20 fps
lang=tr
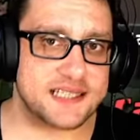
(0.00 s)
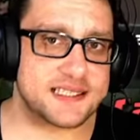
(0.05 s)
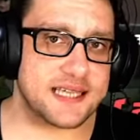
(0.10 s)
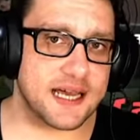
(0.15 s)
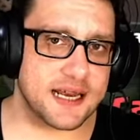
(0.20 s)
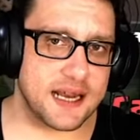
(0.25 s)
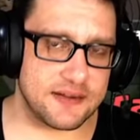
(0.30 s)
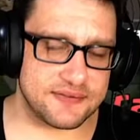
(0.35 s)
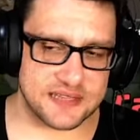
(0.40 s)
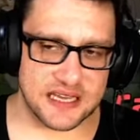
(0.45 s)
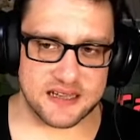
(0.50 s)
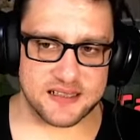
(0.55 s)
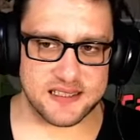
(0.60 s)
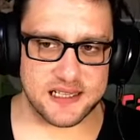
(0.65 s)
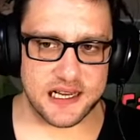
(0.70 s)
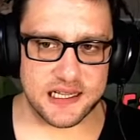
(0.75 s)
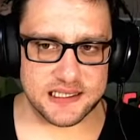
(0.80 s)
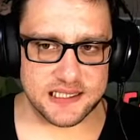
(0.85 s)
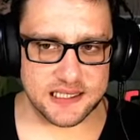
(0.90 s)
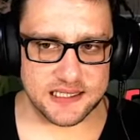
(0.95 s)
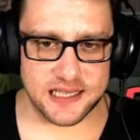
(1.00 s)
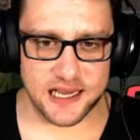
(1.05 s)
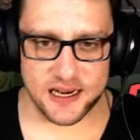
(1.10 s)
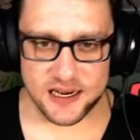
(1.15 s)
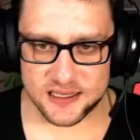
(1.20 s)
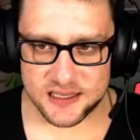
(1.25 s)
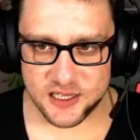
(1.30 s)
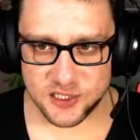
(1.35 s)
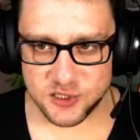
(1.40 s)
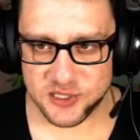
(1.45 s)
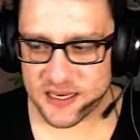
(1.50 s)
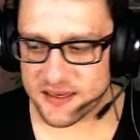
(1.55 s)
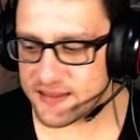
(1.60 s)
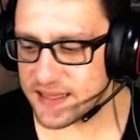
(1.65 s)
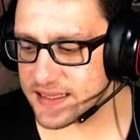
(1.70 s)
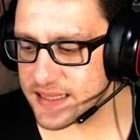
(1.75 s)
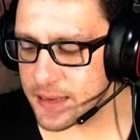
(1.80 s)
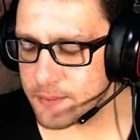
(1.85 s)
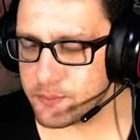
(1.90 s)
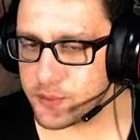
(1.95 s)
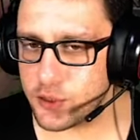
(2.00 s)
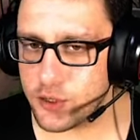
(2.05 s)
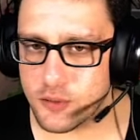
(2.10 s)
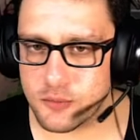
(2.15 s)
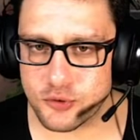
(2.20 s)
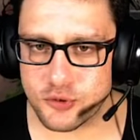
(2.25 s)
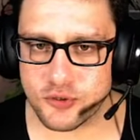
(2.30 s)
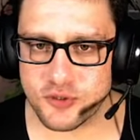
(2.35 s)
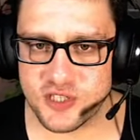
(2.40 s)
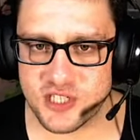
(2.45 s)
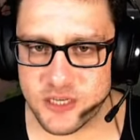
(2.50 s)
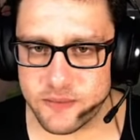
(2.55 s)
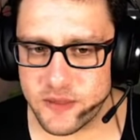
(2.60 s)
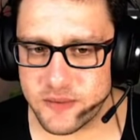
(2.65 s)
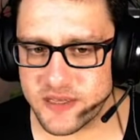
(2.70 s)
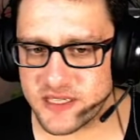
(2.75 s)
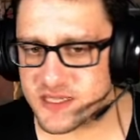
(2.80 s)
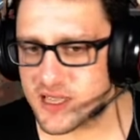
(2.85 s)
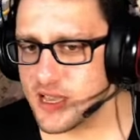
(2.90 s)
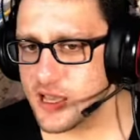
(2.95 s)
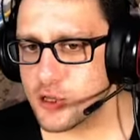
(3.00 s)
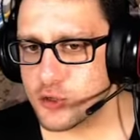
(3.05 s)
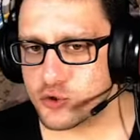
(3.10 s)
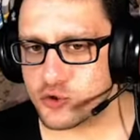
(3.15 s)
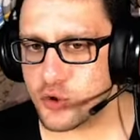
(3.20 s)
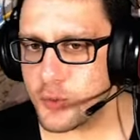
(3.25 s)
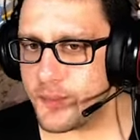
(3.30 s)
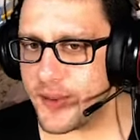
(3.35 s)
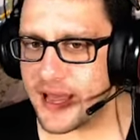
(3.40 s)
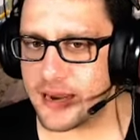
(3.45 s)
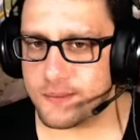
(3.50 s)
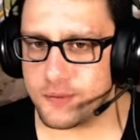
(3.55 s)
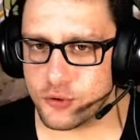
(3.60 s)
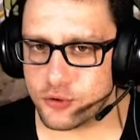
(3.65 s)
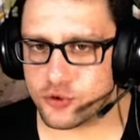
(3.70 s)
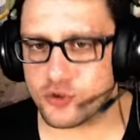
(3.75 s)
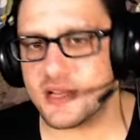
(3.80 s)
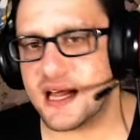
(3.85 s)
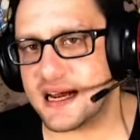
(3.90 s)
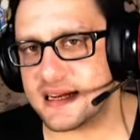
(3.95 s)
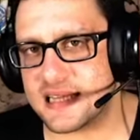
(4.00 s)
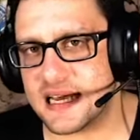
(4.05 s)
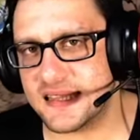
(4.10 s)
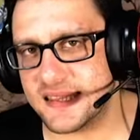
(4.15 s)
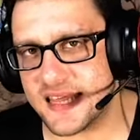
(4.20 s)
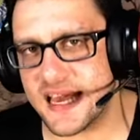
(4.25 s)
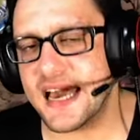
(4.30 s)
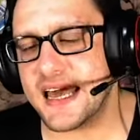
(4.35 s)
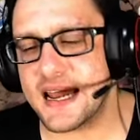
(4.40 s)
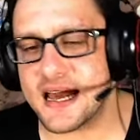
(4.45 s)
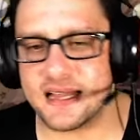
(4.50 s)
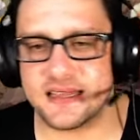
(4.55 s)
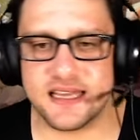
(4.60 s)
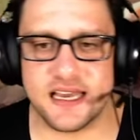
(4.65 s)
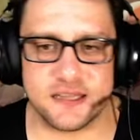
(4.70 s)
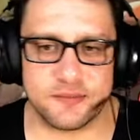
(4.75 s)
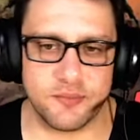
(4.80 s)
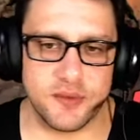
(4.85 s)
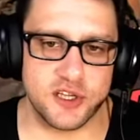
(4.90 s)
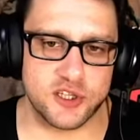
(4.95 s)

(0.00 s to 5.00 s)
taraftan saldırın arkadaşlar. Neden biliyor musunuz? Şimdi biz süper büyücülerden değer elde etmeye